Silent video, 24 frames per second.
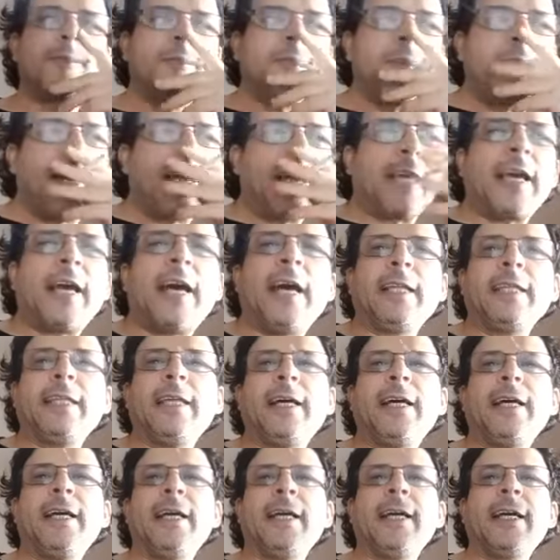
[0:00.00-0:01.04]
هاي
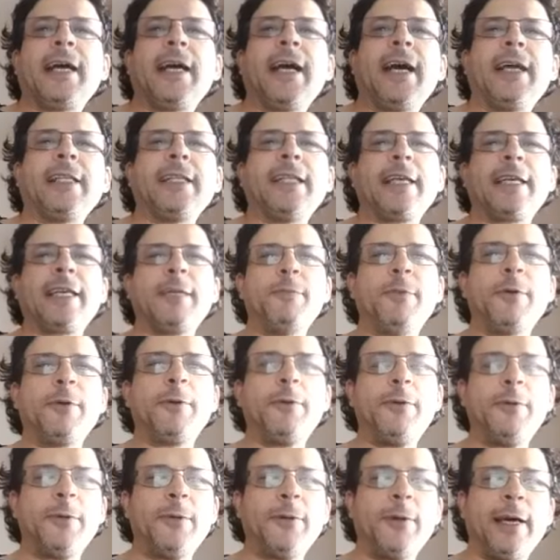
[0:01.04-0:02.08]
قاعدة قاعدة كيما
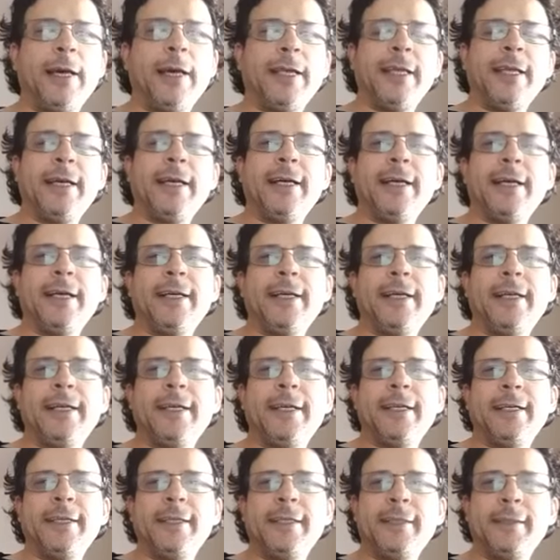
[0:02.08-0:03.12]
نقولوا
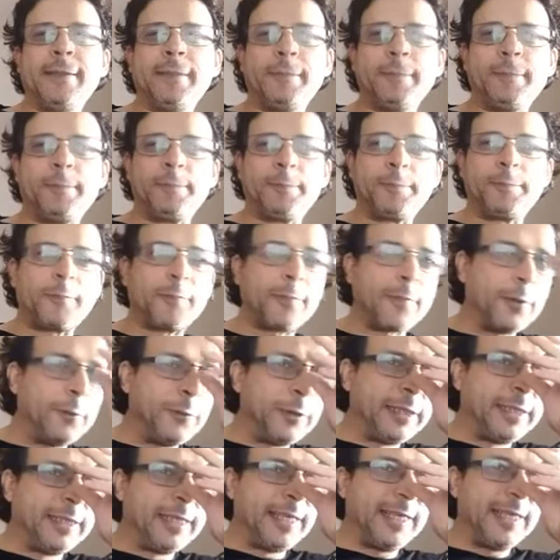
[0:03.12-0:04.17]
احنا
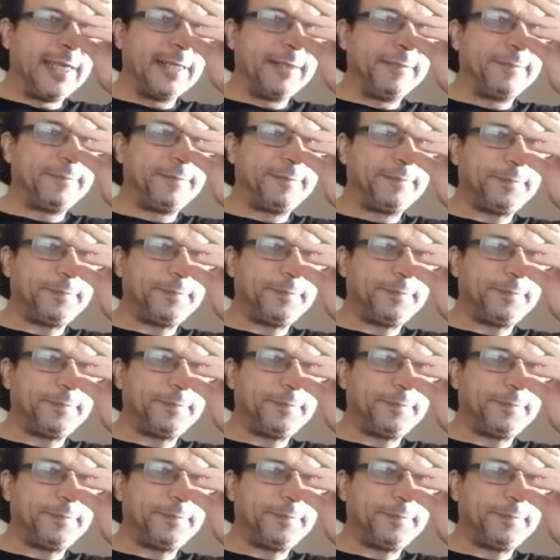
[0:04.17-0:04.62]
ودية